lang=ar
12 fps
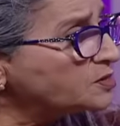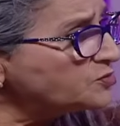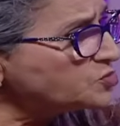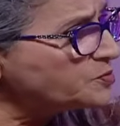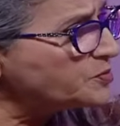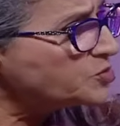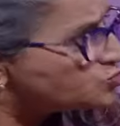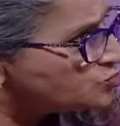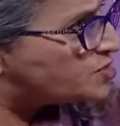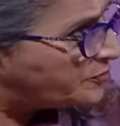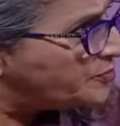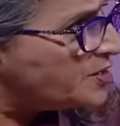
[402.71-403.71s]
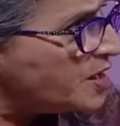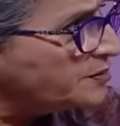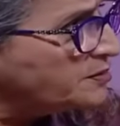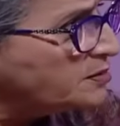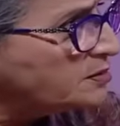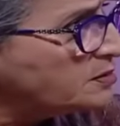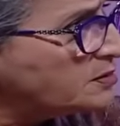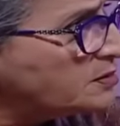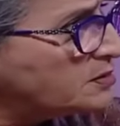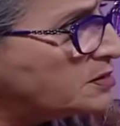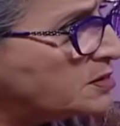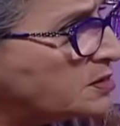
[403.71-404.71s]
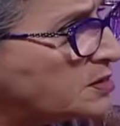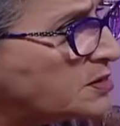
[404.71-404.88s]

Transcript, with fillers: كيفاش باش انت فنان فنان